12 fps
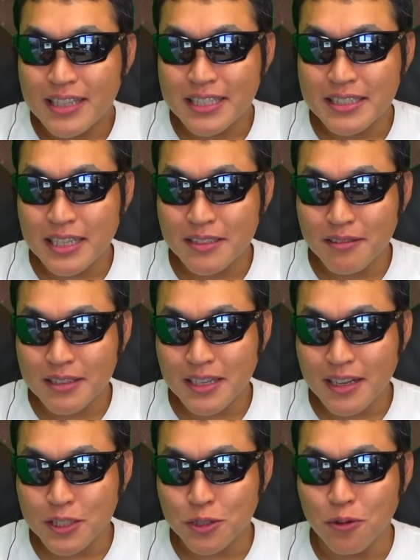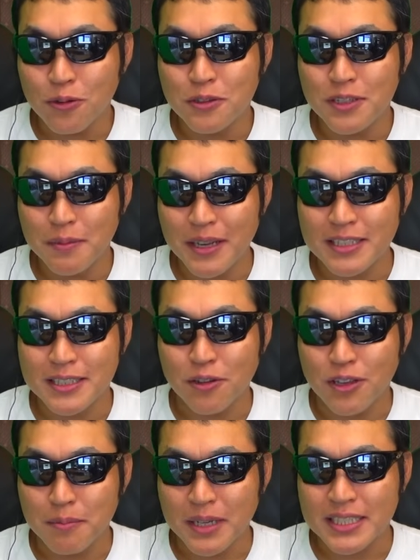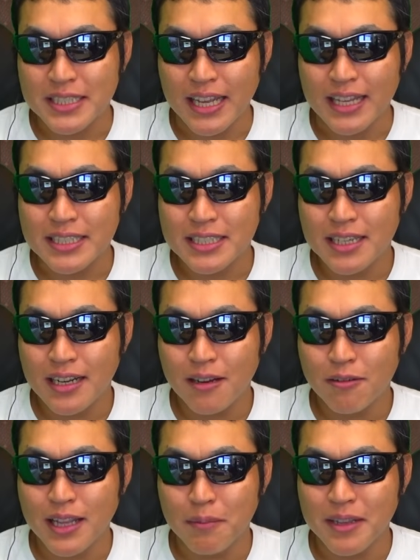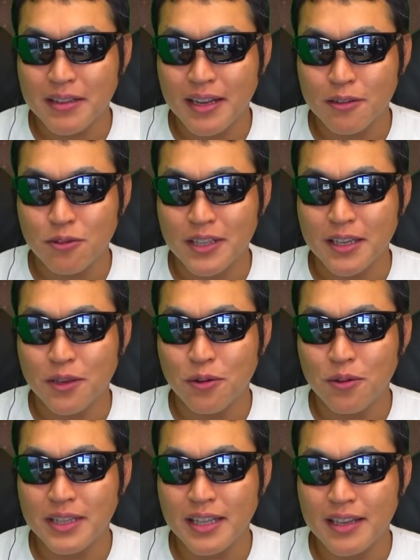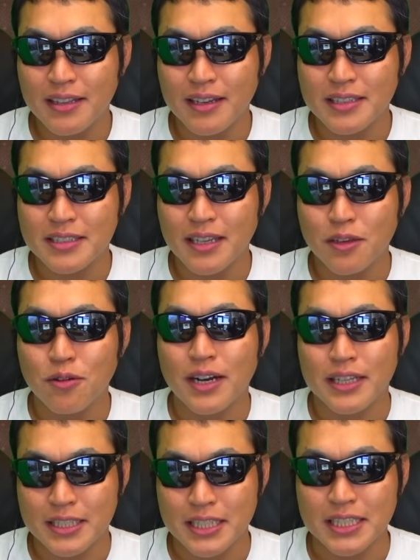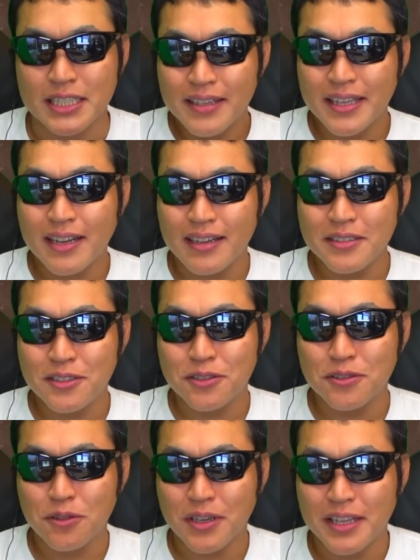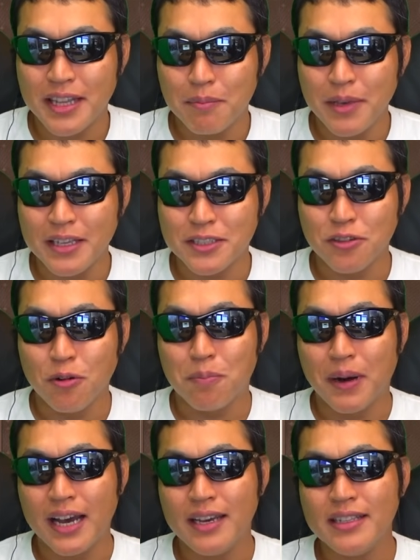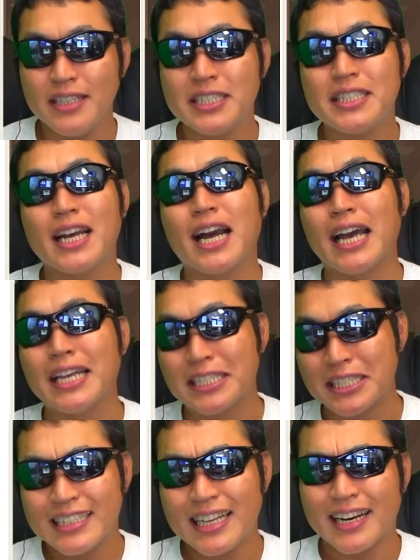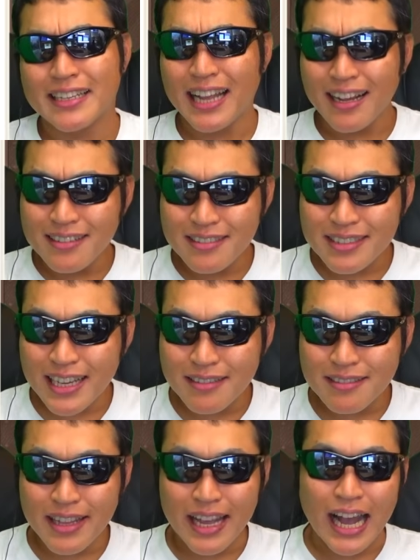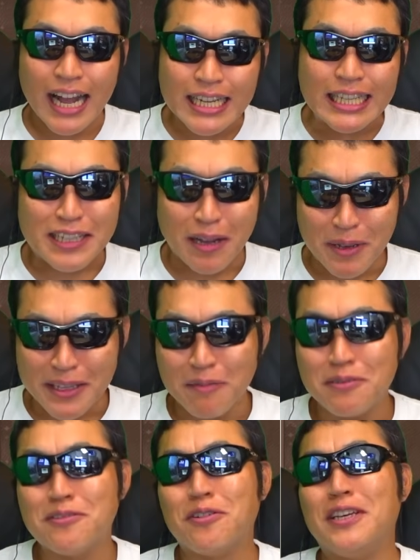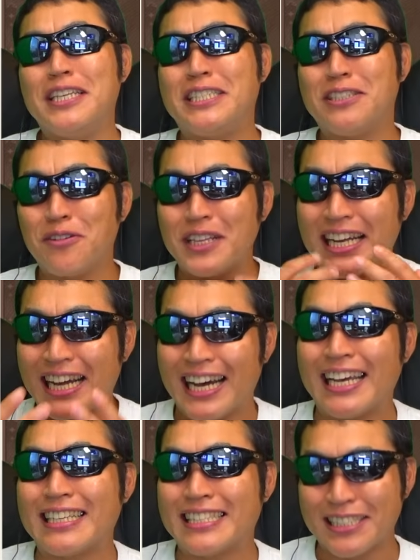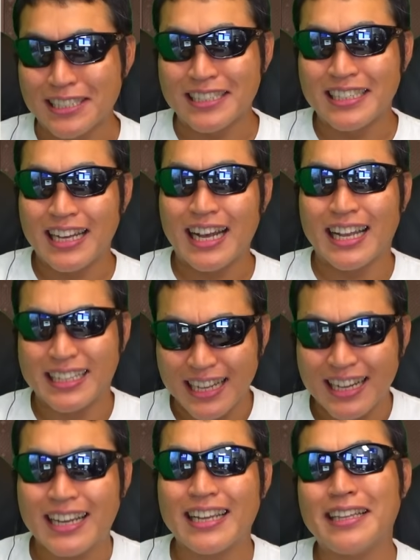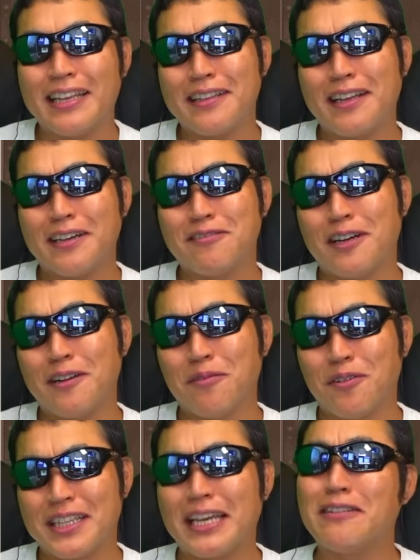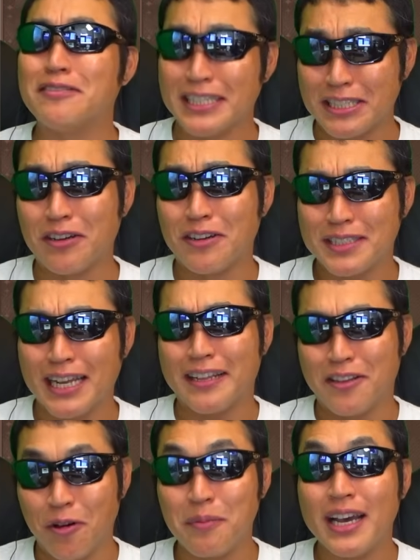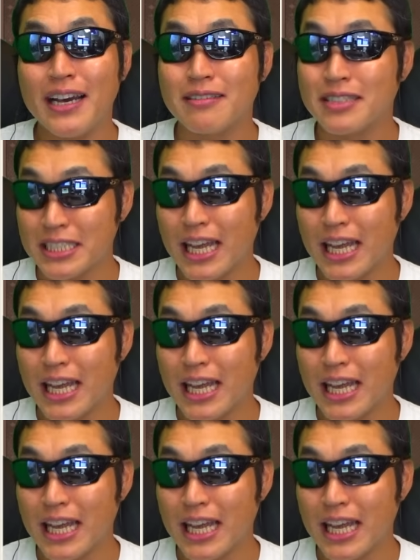必殺技がソウルリベンジと言いまして、力を貯めた後に驚異的な一撃を放ち、期間中の火ダメージを倍にして返す。だからタンク役であり、貯めた分を一度に返す。アタッカー的な役割もできるんですよ。さらに蘇るし